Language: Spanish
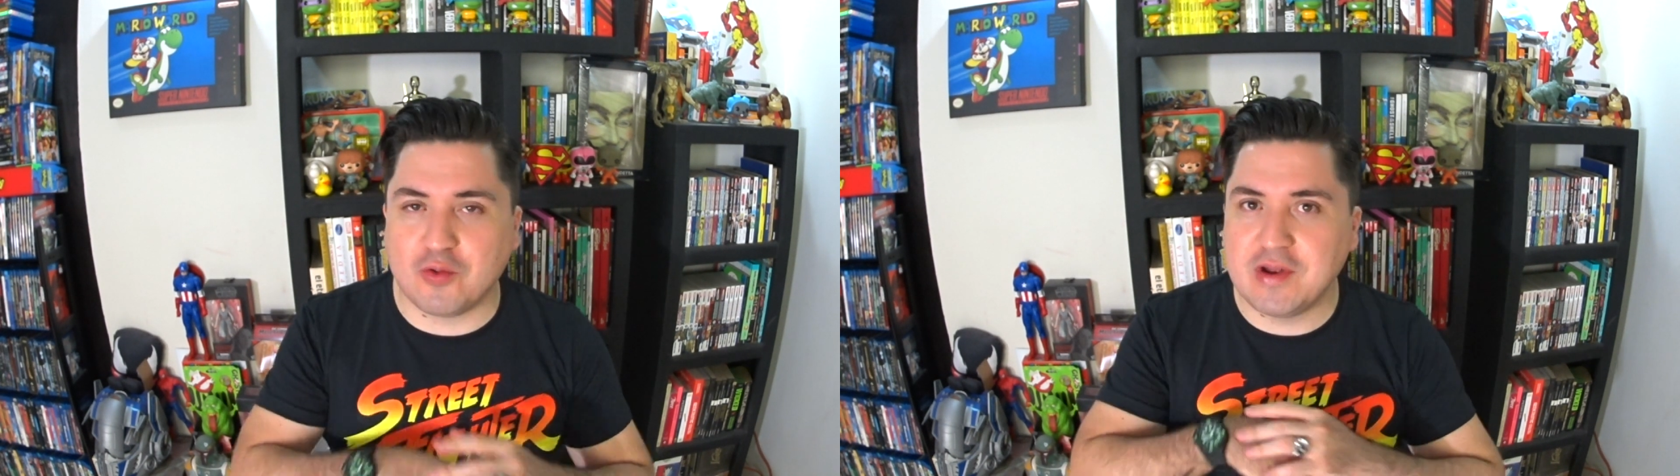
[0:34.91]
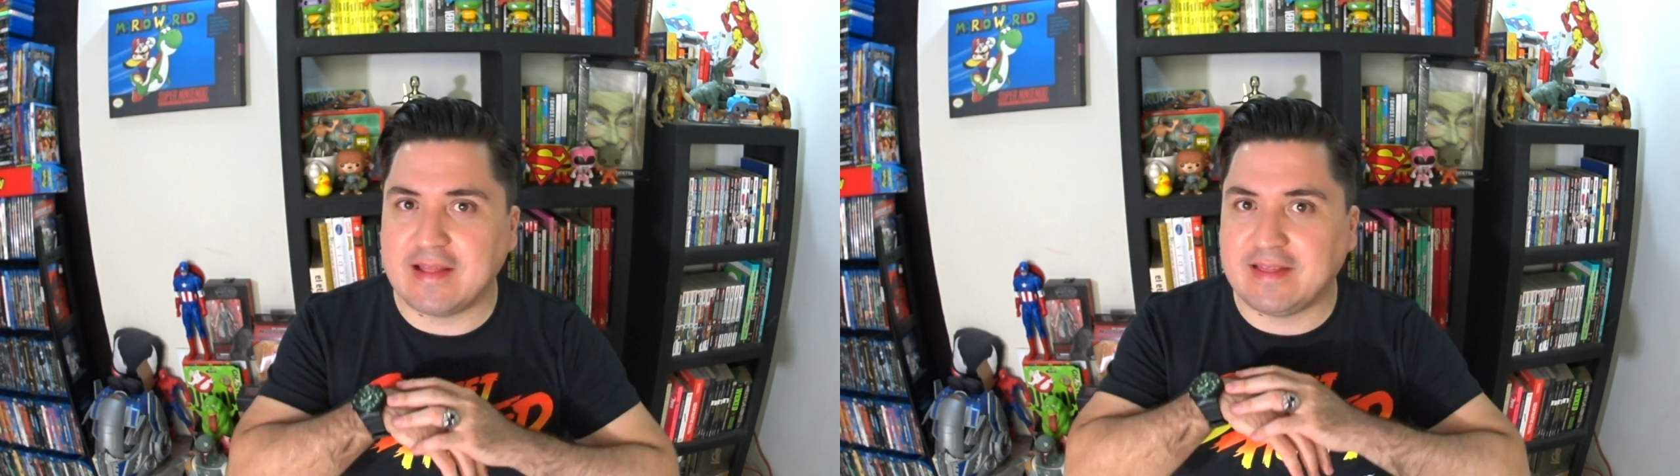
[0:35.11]

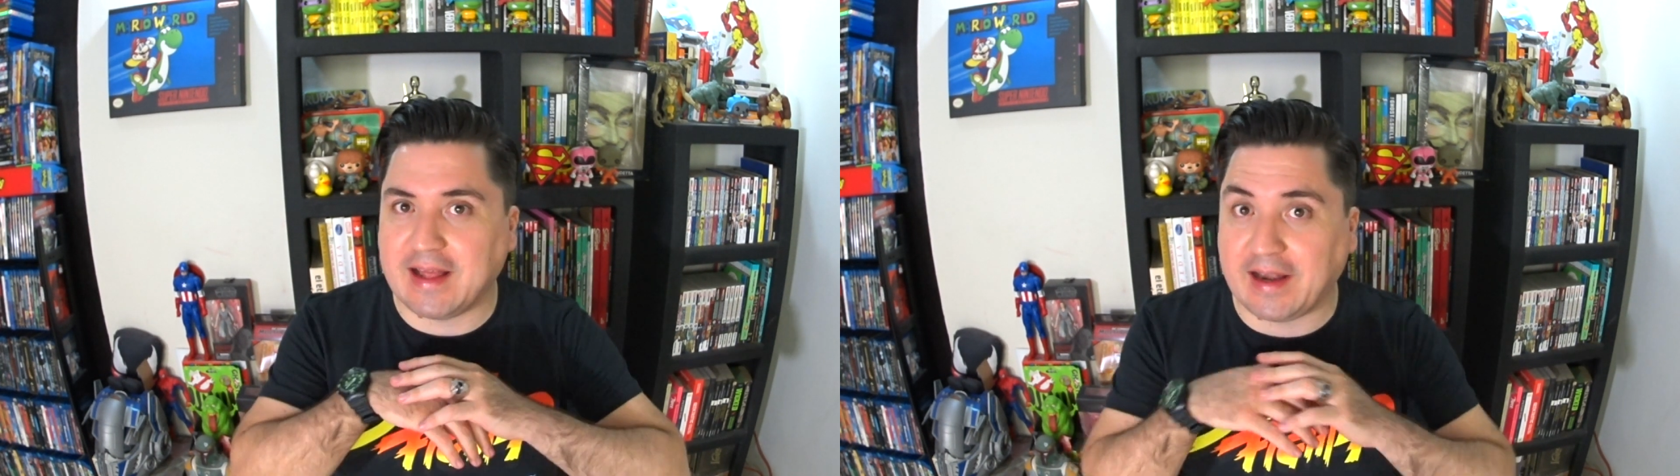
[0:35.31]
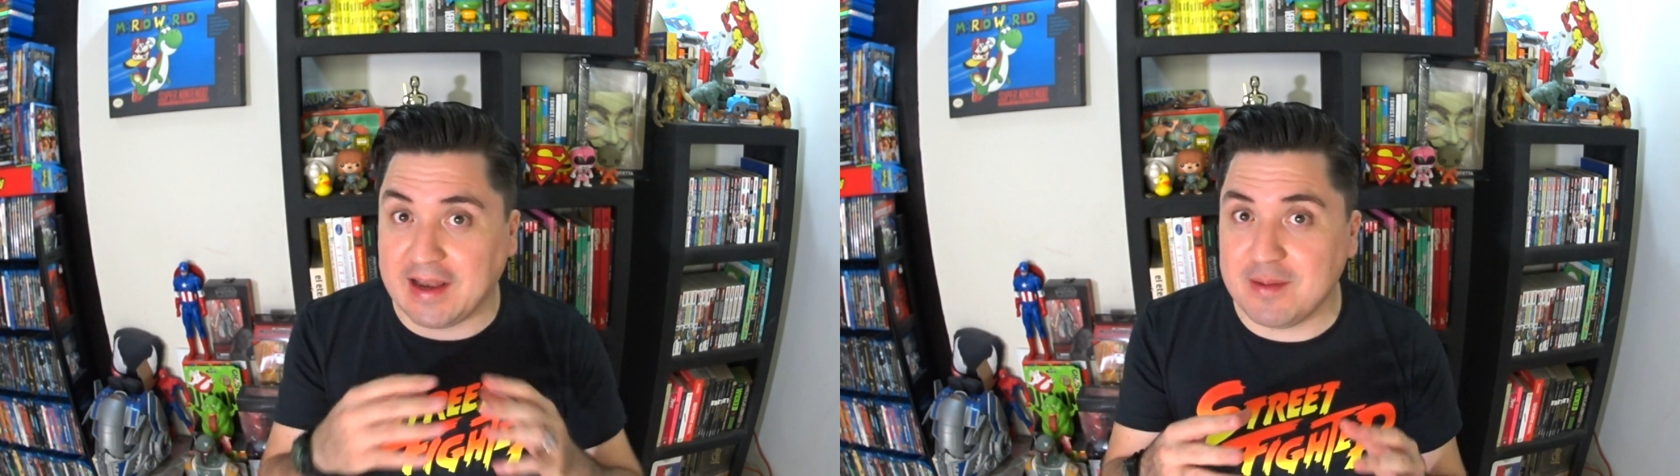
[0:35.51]
una
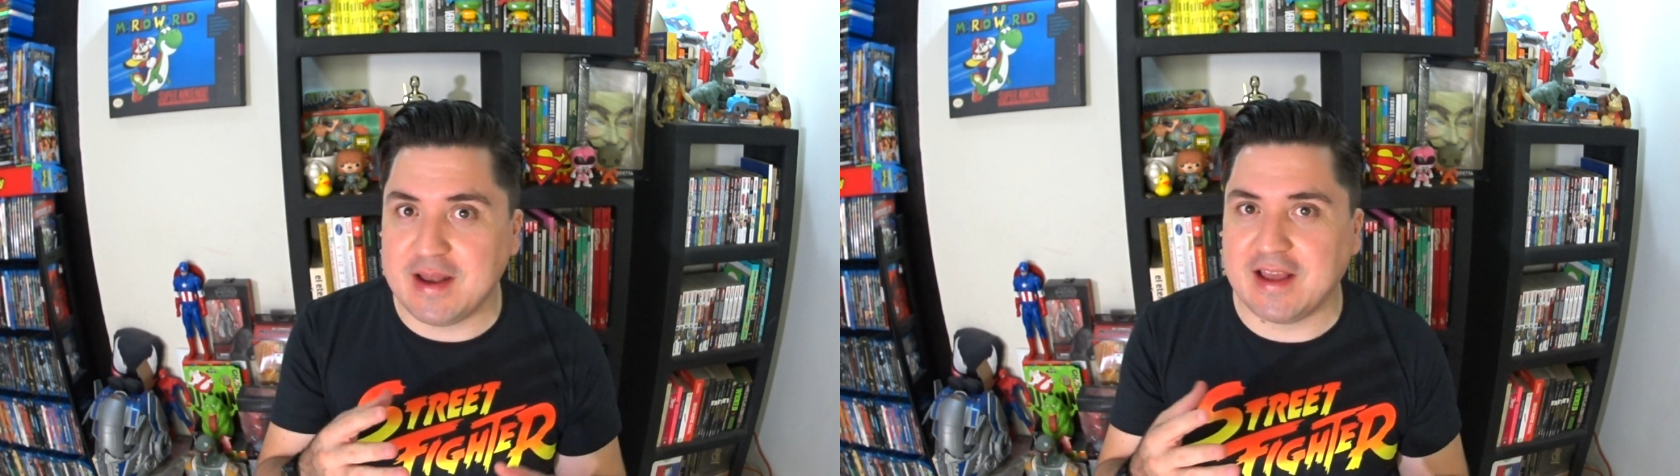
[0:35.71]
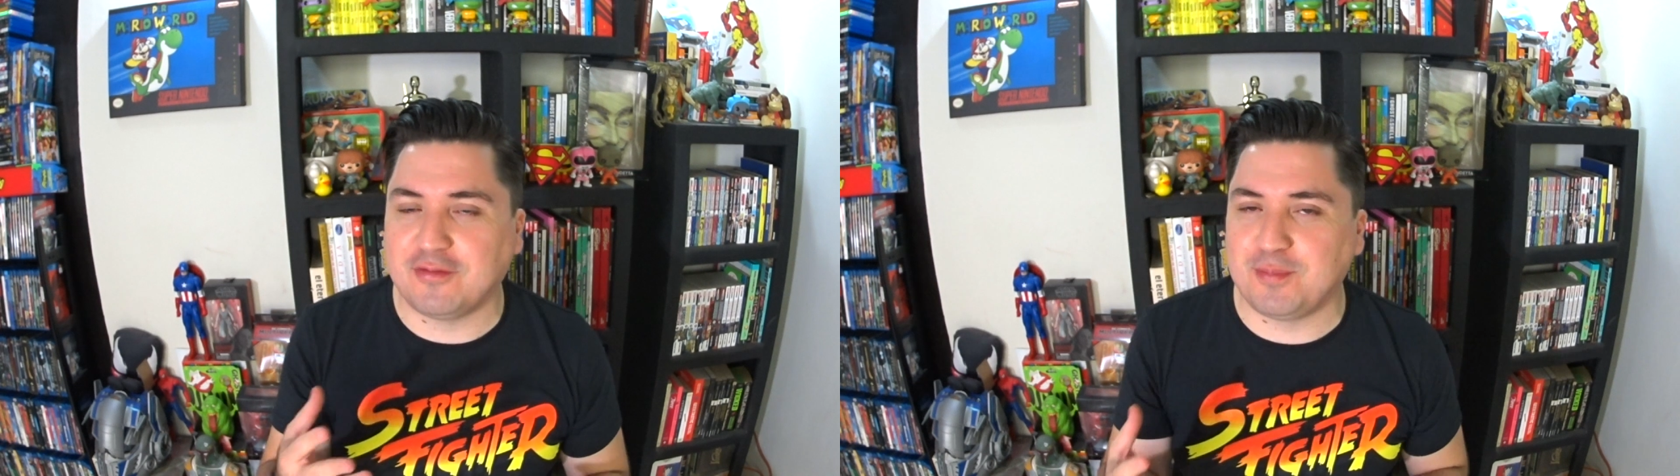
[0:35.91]

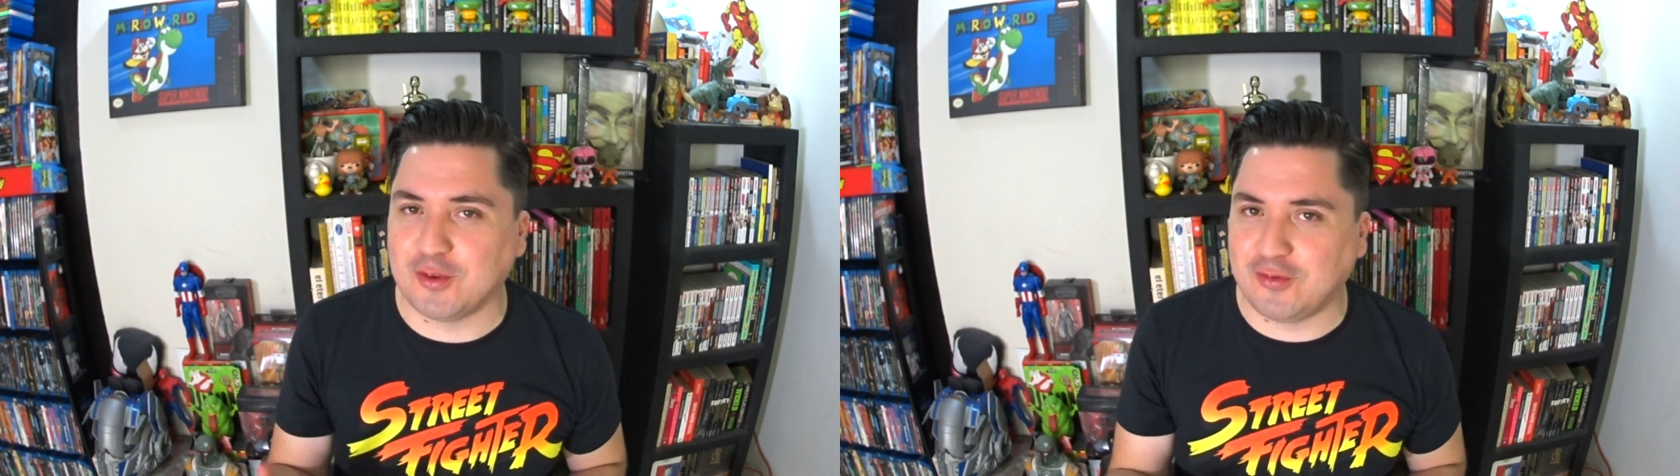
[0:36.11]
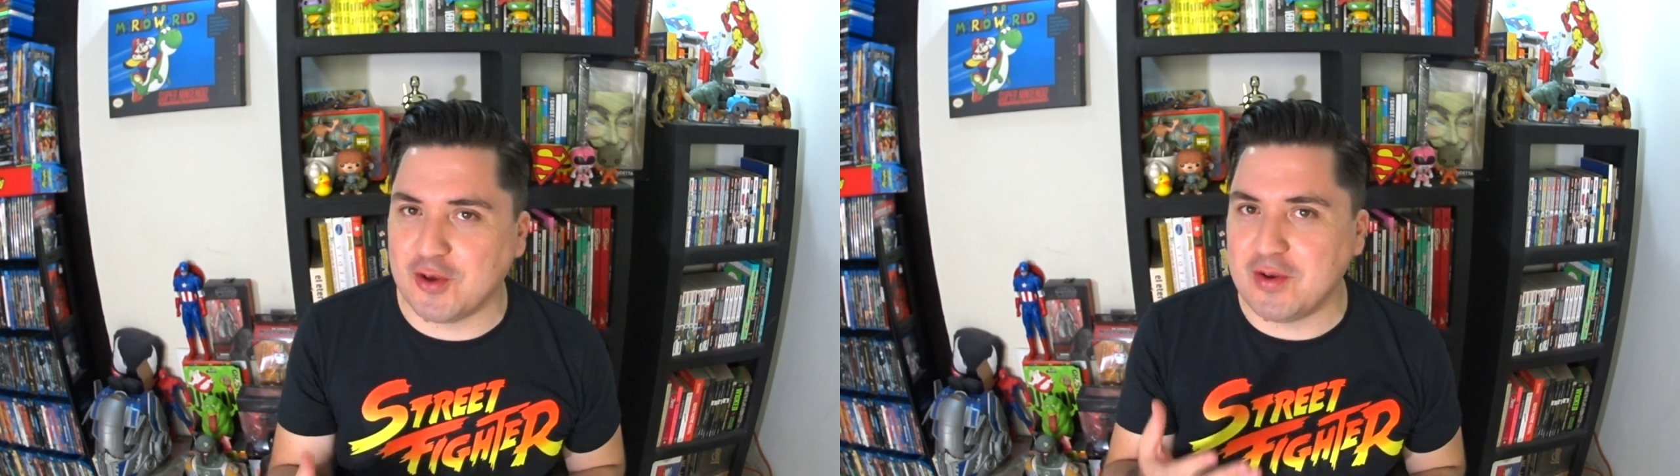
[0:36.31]
terrible
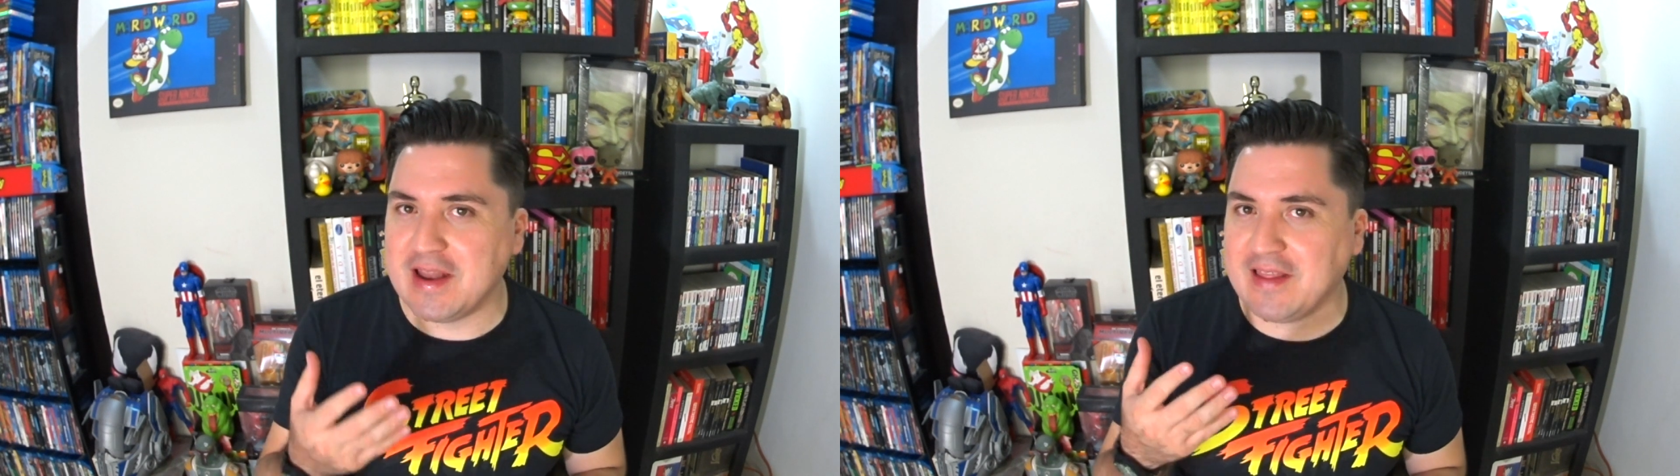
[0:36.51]
explosión